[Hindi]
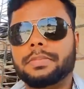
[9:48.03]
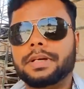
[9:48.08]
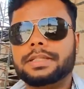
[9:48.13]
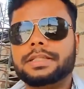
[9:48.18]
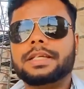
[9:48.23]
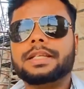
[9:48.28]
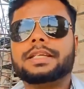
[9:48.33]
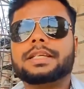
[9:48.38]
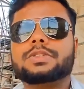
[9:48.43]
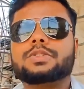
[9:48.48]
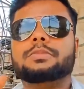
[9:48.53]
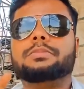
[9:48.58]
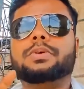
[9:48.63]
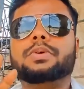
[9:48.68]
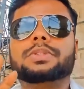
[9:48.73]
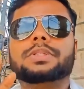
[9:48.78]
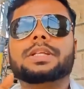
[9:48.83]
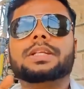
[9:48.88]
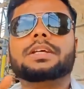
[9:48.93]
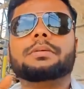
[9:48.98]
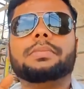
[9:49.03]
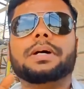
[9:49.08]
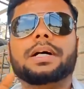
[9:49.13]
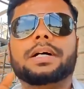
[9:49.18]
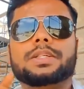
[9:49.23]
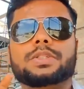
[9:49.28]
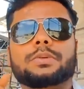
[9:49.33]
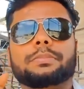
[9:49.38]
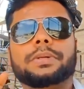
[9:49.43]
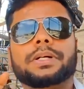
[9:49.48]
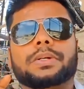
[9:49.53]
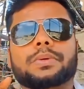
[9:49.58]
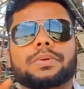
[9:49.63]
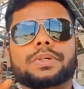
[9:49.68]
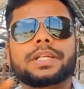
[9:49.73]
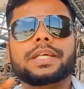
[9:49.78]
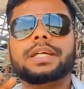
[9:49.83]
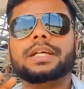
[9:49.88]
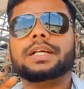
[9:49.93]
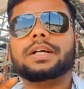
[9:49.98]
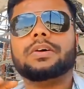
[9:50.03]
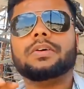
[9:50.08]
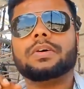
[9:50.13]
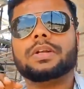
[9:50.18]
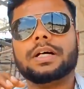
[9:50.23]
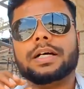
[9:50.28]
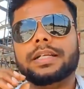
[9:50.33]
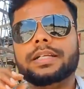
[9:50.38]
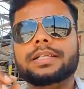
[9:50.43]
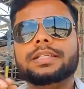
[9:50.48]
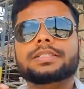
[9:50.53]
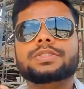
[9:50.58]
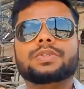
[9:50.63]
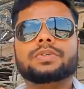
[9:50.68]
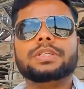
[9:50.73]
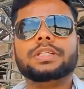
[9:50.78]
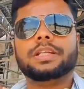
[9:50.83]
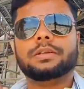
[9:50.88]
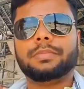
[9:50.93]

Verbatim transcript: मंदिर के जो भूतल के बाहर जो परकोटे का और अन्य जो